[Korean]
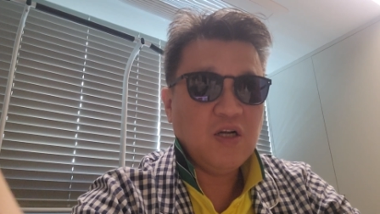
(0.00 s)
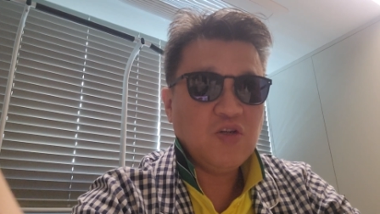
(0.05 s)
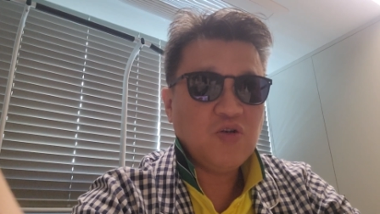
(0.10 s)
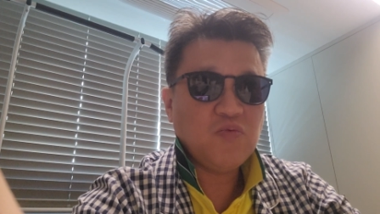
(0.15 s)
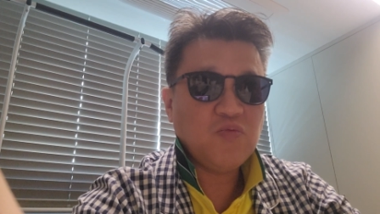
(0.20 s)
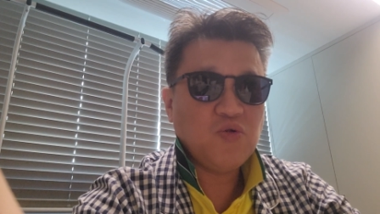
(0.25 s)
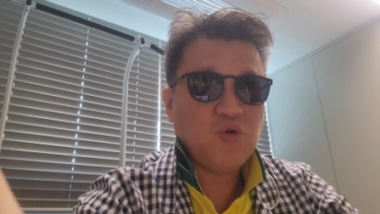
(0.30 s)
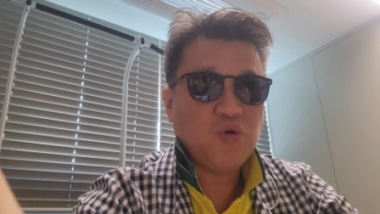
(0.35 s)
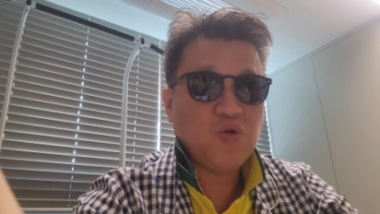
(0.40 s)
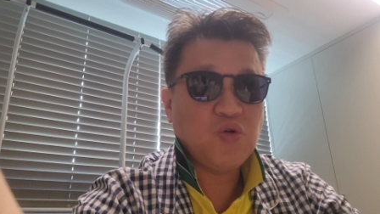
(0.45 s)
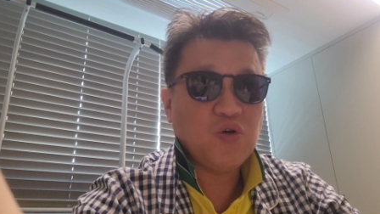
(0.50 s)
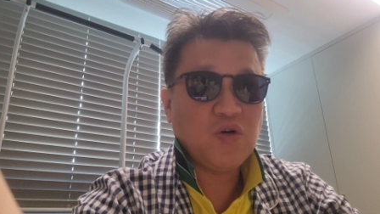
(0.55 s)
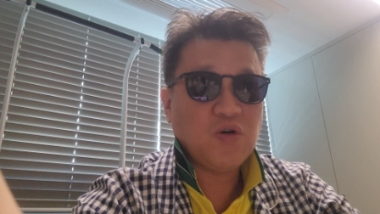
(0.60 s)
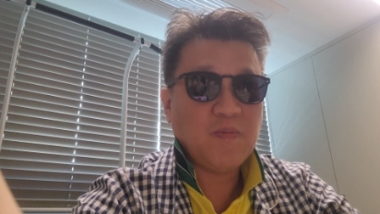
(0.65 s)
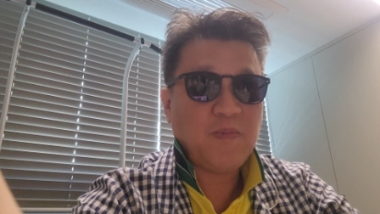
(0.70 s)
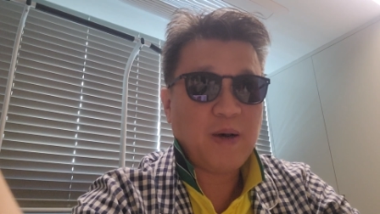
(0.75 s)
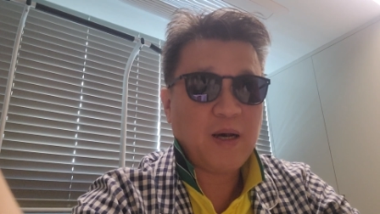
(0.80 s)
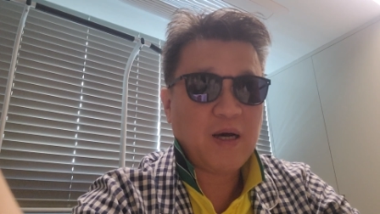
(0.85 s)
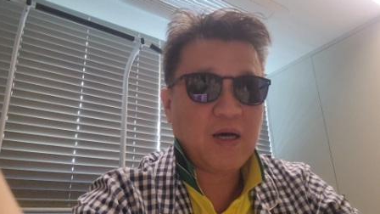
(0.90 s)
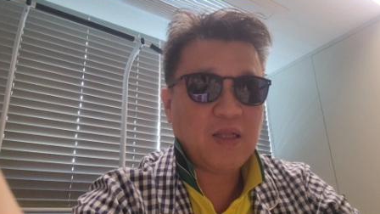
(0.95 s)
좀
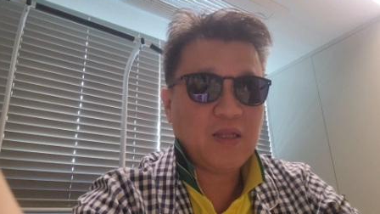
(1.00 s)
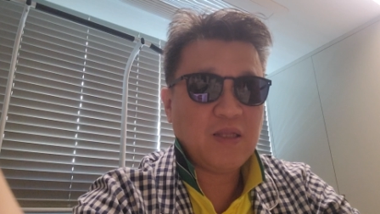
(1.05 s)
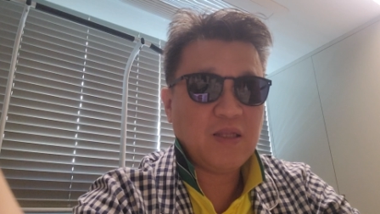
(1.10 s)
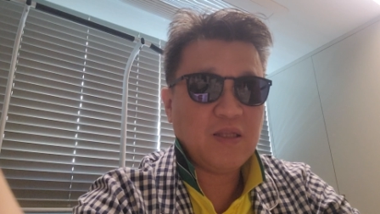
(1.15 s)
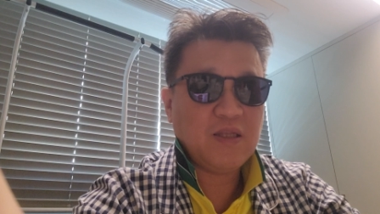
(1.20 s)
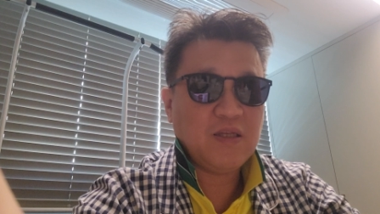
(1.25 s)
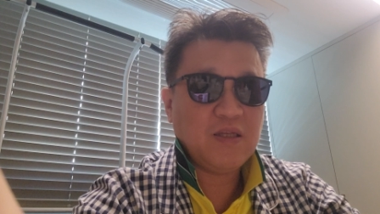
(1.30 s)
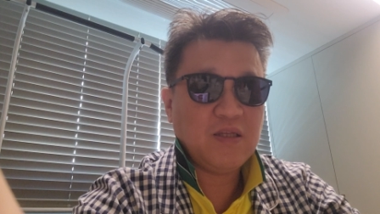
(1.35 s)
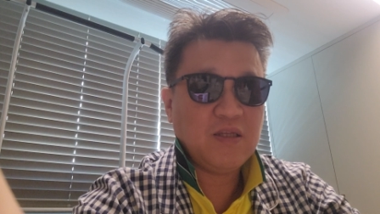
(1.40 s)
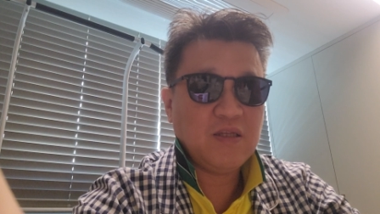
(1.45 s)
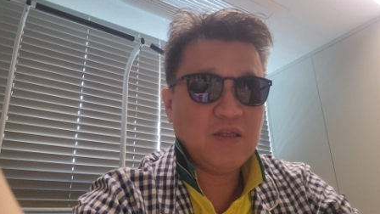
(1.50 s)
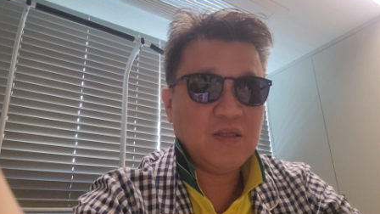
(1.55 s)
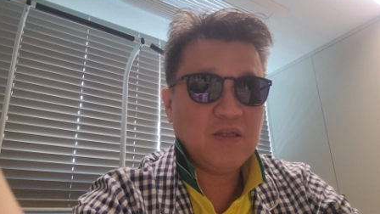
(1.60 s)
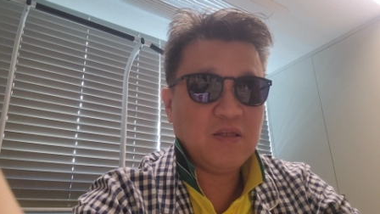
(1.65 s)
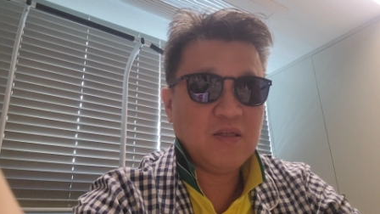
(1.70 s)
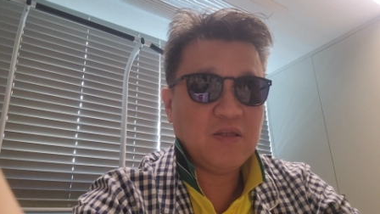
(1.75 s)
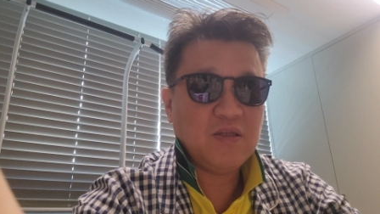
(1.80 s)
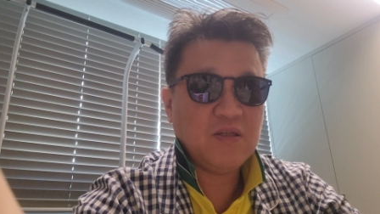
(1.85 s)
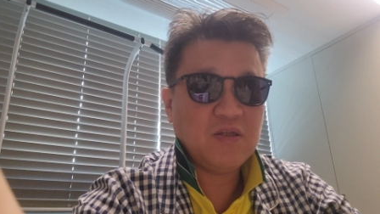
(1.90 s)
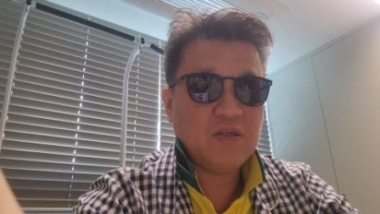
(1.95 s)
조정을
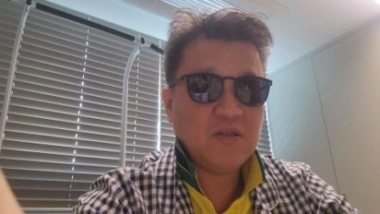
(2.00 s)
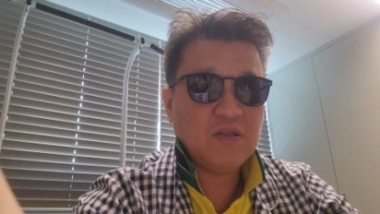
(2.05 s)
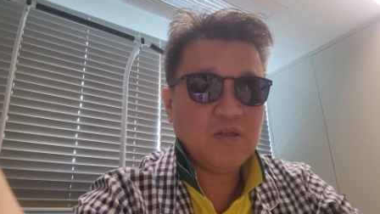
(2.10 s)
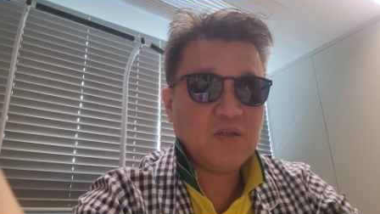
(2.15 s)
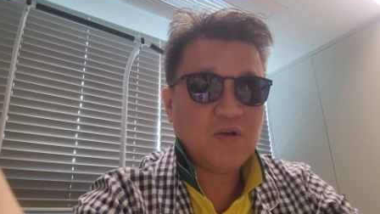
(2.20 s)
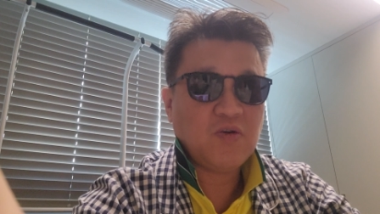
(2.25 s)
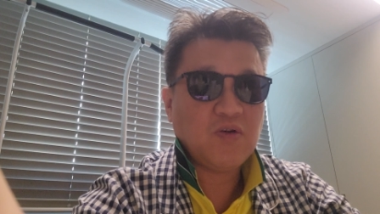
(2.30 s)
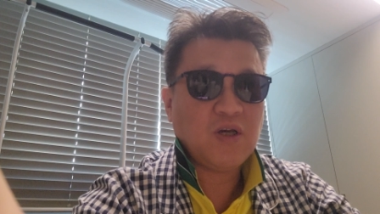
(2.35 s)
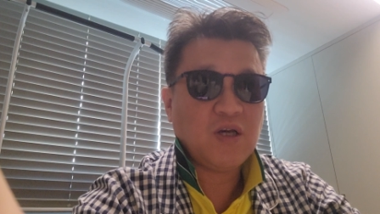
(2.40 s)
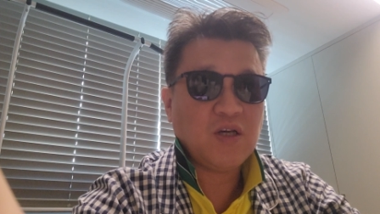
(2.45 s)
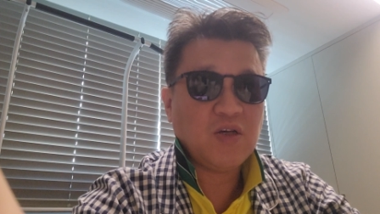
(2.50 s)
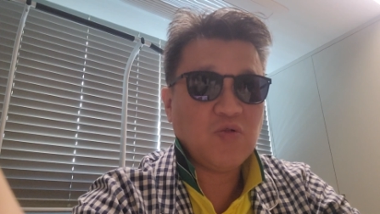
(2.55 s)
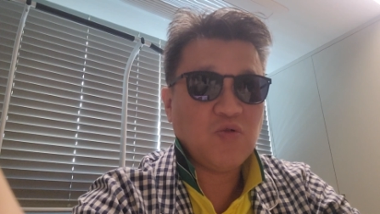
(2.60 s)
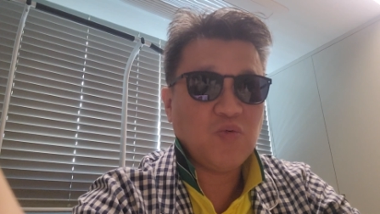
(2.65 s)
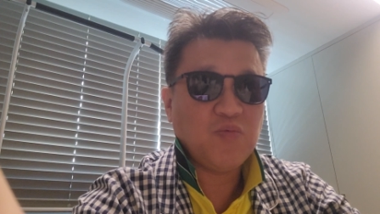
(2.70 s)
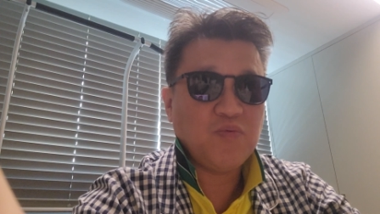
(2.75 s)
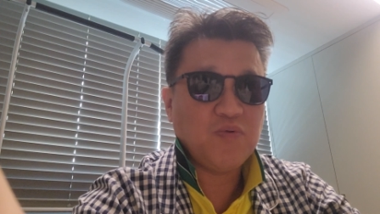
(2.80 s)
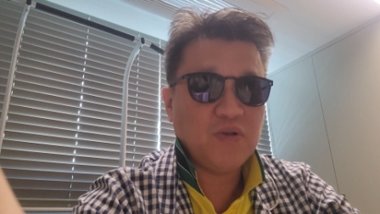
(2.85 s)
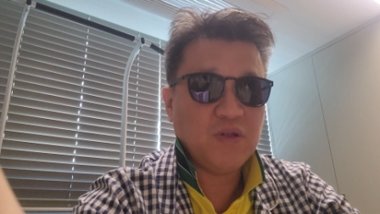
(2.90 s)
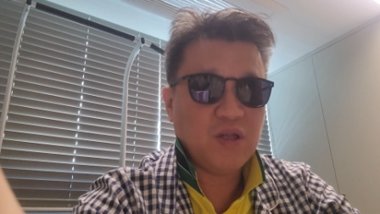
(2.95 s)
받는 성향이
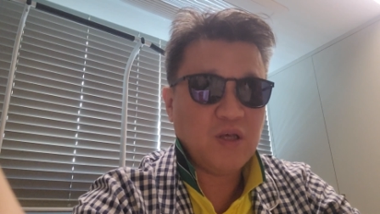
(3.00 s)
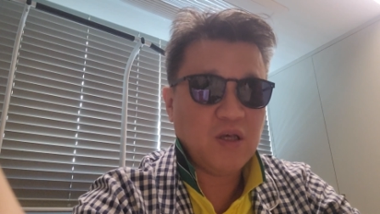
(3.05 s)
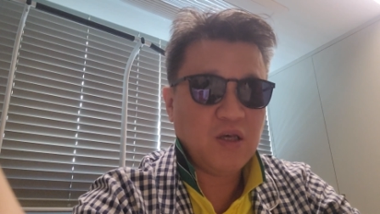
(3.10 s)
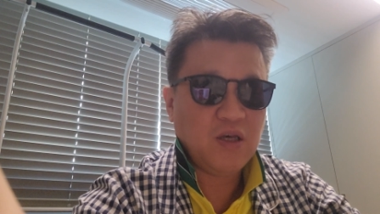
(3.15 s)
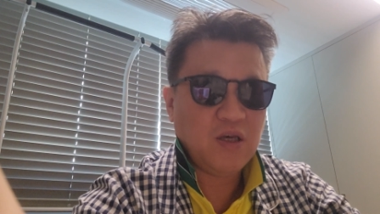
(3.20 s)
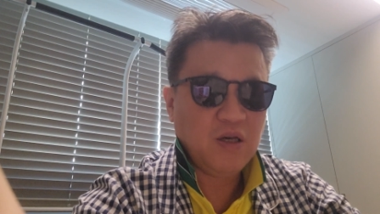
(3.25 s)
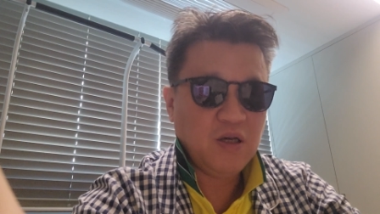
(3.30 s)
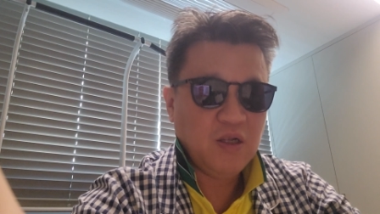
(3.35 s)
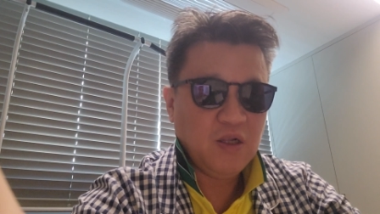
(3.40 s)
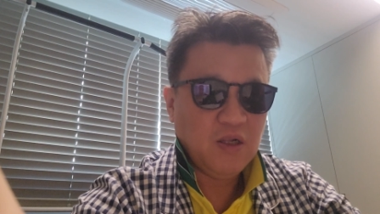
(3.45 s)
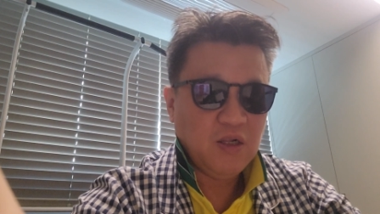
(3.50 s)
높은데